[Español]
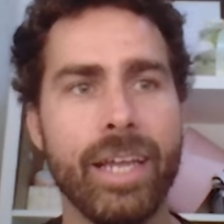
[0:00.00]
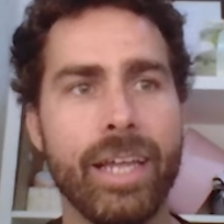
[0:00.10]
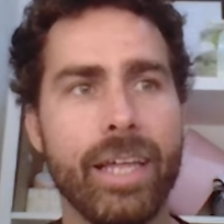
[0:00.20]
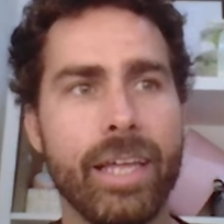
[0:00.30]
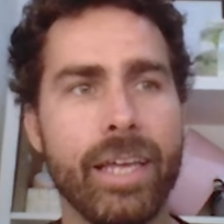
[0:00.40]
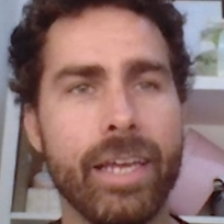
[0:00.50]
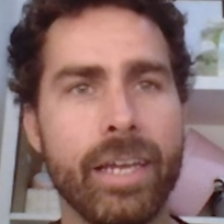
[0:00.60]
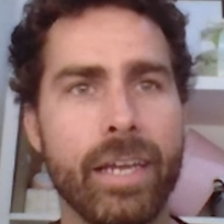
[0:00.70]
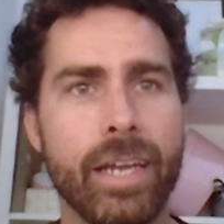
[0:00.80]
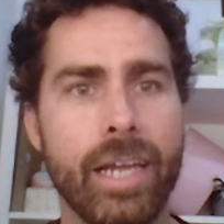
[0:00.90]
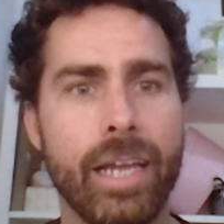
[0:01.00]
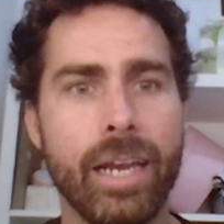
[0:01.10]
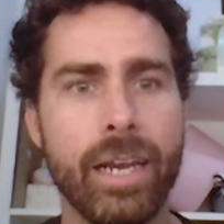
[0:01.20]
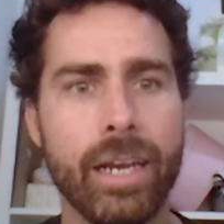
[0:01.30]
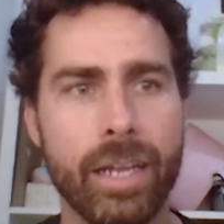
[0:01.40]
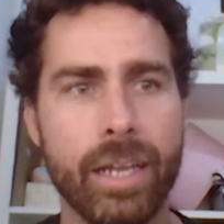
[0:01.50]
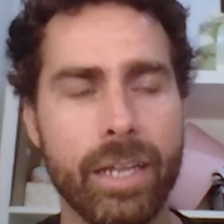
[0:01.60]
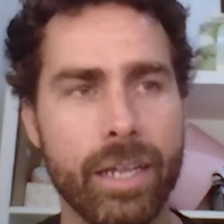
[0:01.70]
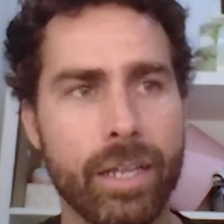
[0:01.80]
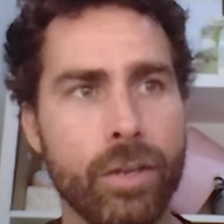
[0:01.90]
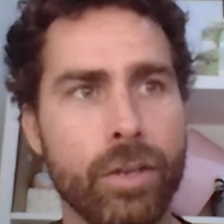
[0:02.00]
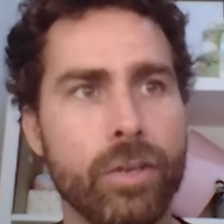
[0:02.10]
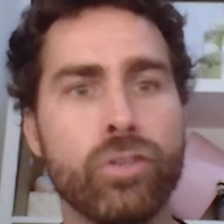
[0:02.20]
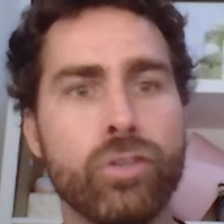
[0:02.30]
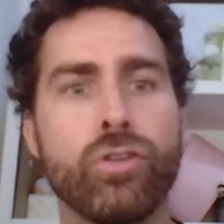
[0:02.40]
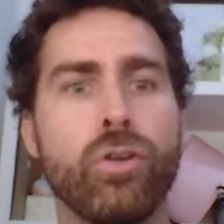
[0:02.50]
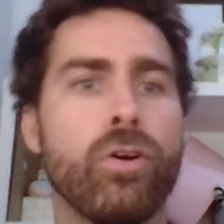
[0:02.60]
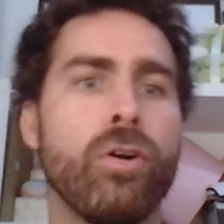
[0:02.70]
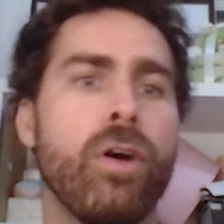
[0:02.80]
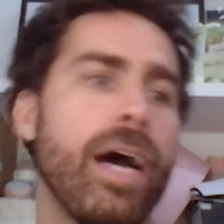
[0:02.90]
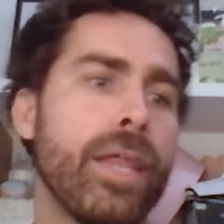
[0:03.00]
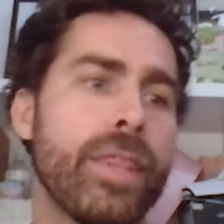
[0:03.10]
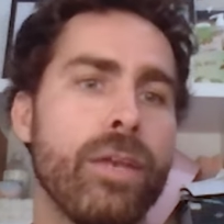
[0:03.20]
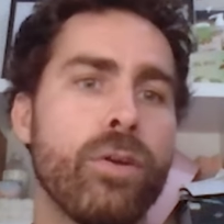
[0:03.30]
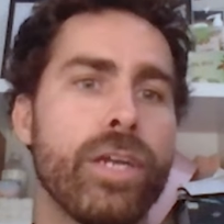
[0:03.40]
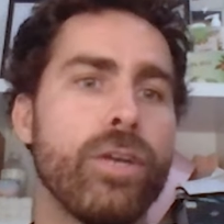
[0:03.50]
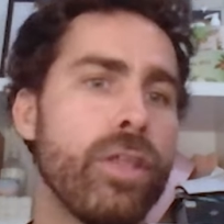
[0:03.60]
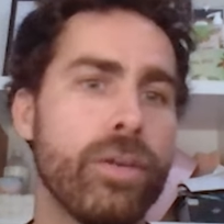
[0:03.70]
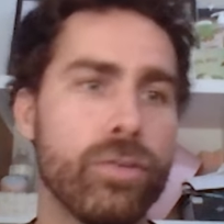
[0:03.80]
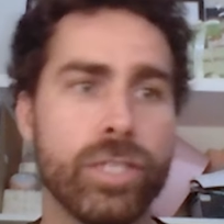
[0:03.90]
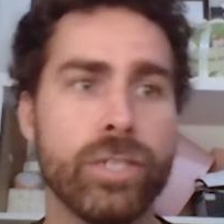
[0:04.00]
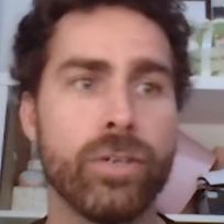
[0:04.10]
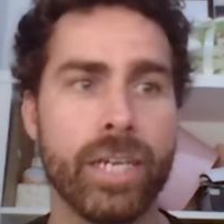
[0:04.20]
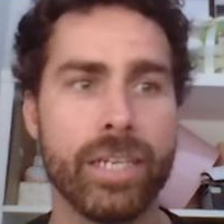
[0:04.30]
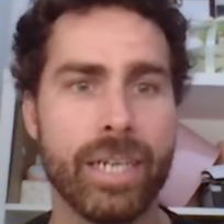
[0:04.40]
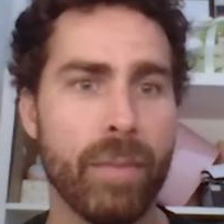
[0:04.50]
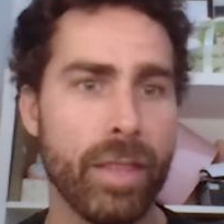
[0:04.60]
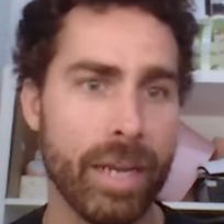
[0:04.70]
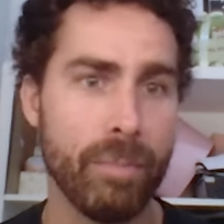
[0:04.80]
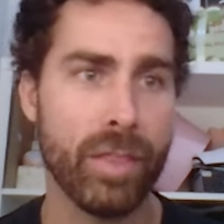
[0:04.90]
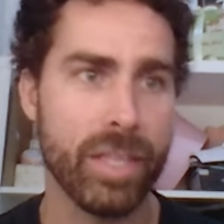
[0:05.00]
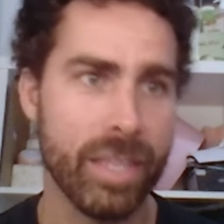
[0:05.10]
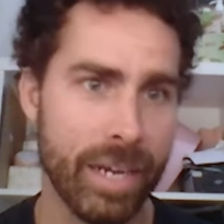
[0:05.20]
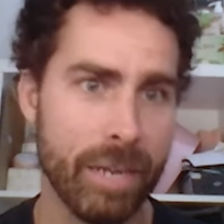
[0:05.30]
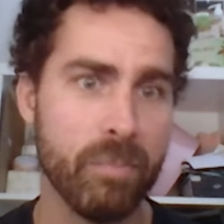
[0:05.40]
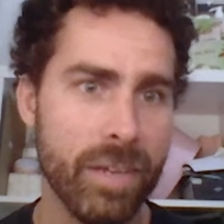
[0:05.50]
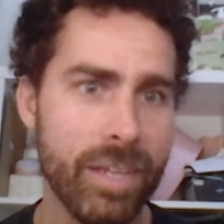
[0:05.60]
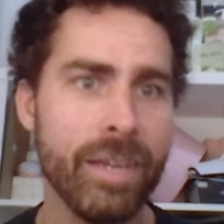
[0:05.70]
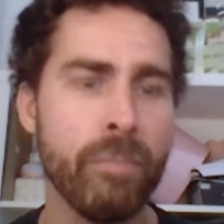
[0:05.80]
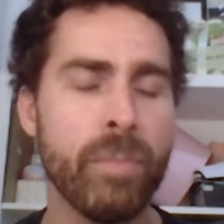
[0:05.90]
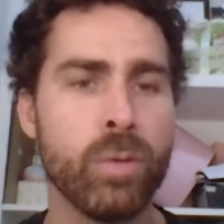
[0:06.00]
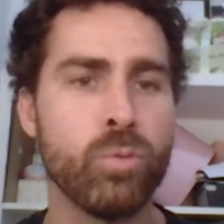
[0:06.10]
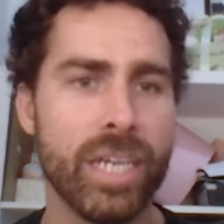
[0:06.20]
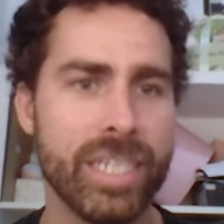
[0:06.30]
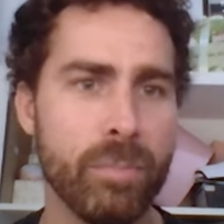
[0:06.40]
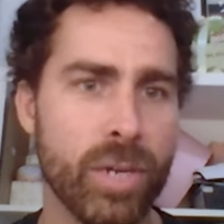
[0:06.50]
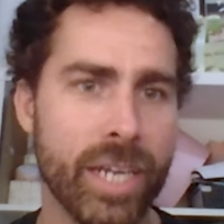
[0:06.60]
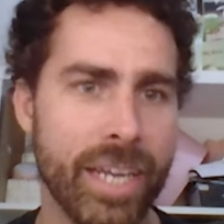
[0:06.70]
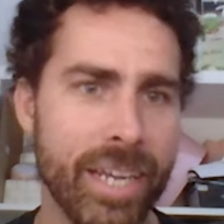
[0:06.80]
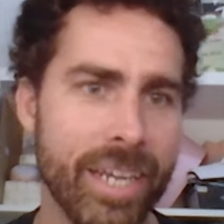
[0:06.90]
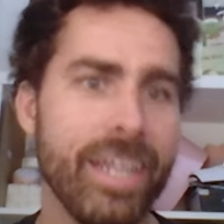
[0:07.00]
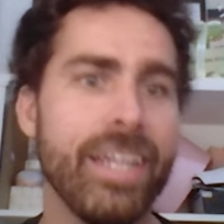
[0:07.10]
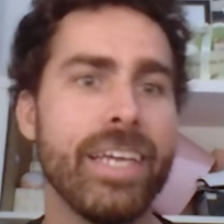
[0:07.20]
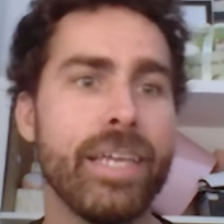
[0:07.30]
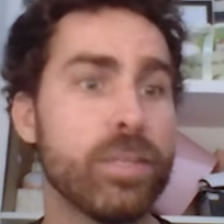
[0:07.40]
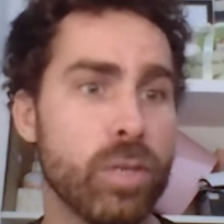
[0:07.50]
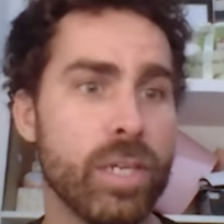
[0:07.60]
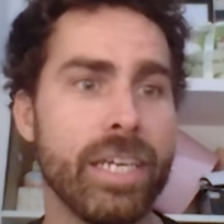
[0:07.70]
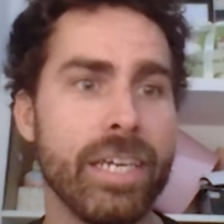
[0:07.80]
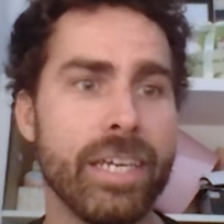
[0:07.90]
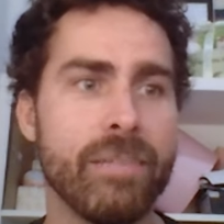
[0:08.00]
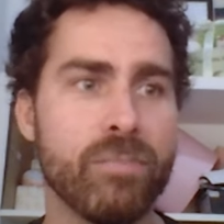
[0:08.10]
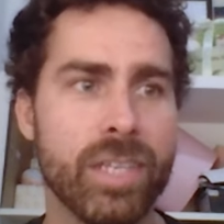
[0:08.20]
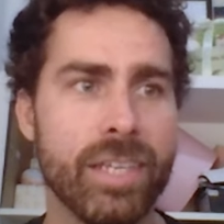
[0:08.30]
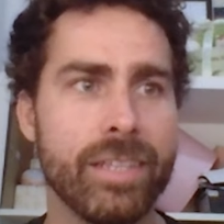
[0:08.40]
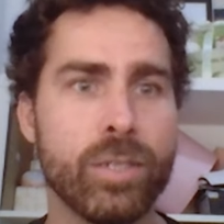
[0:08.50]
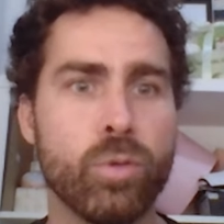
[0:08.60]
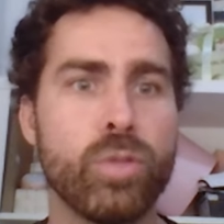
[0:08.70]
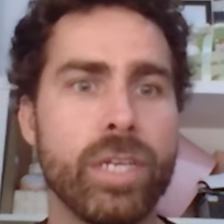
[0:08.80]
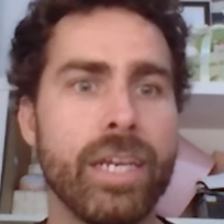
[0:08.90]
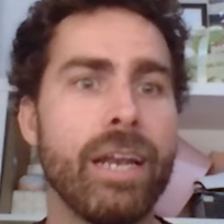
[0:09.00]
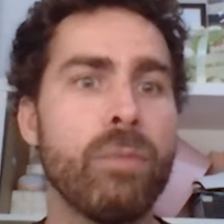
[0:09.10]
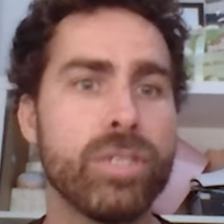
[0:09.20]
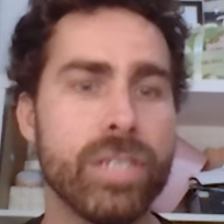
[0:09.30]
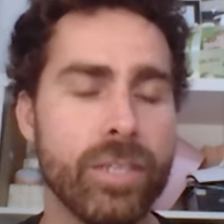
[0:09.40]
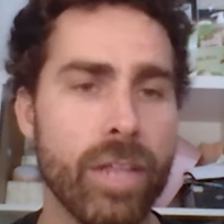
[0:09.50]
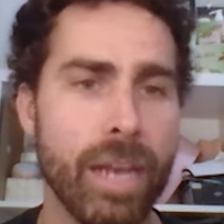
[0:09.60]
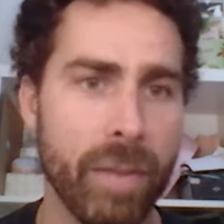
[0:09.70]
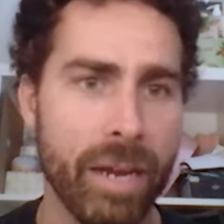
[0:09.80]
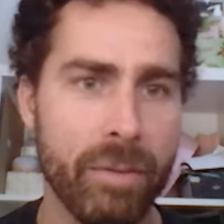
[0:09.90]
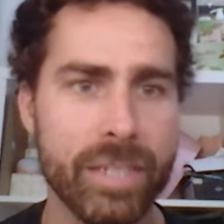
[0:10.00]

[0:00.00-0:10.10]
eh, él no solo hace lo que yo le digo, sino que es capaz de capacitar y preguntarse por qué y, y discutir en el buen sentido de la palabra, es